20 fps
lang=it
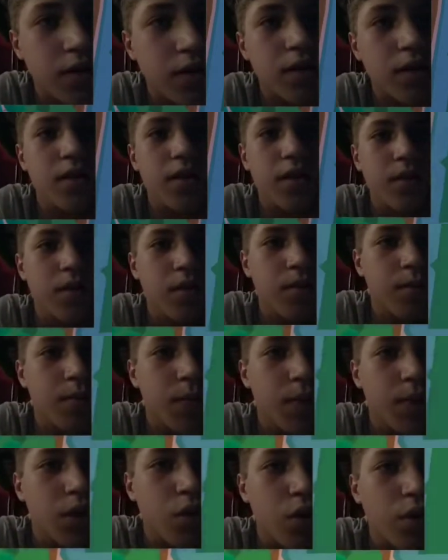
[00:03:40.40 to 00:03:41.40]
Madonna,
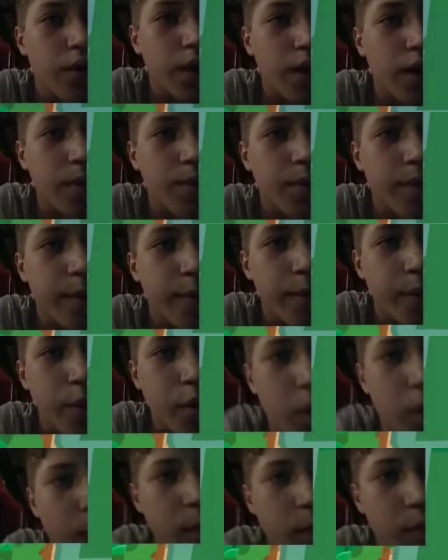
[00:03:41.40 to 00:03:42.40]
premio Nobel per
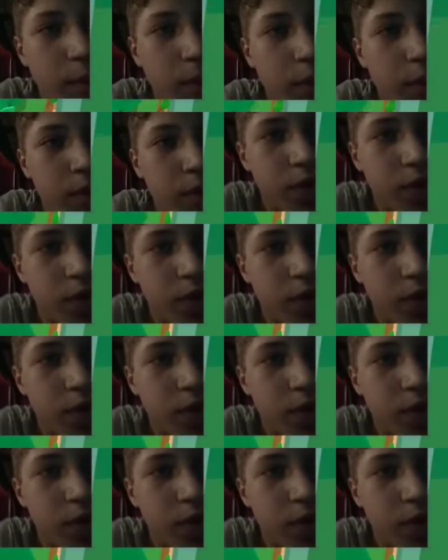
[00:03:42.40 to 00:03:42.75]
questa cosa.